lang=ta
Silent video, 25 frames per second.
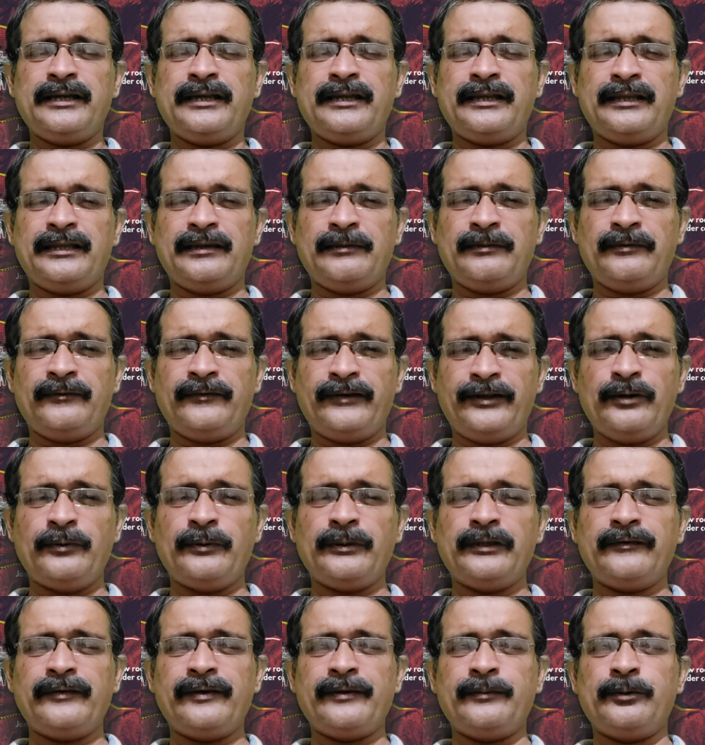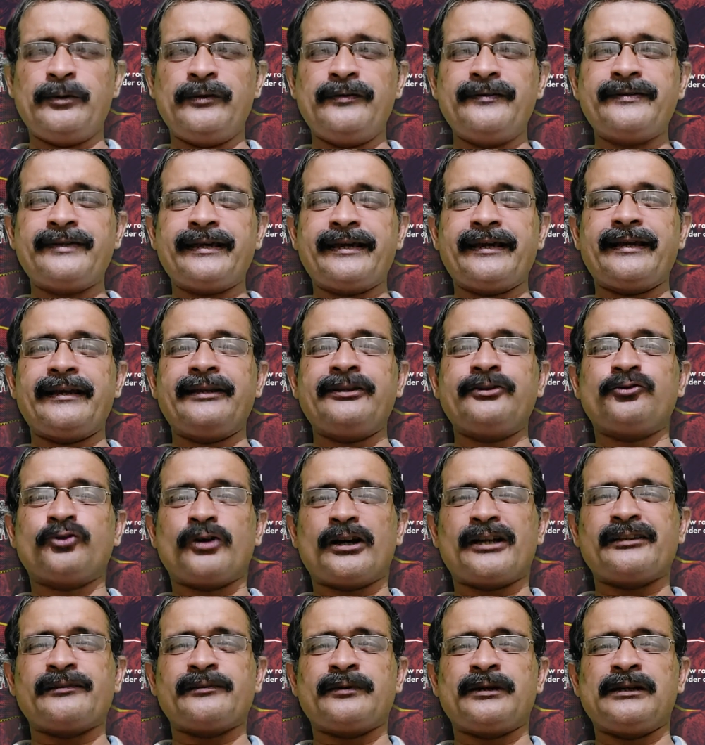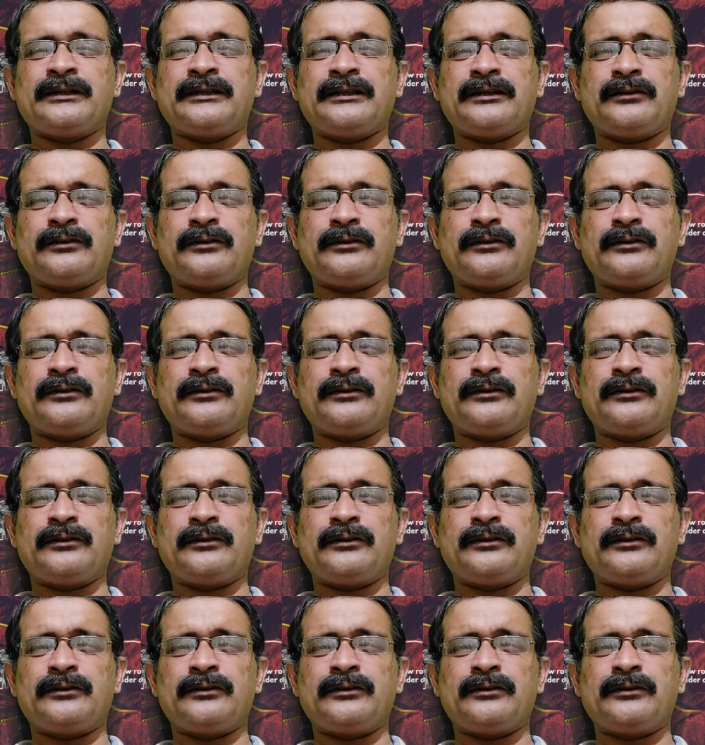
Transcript: இந்த வீடியோ பதிவை முடிவு செய்கிறேன் சுவாரஸ்யமான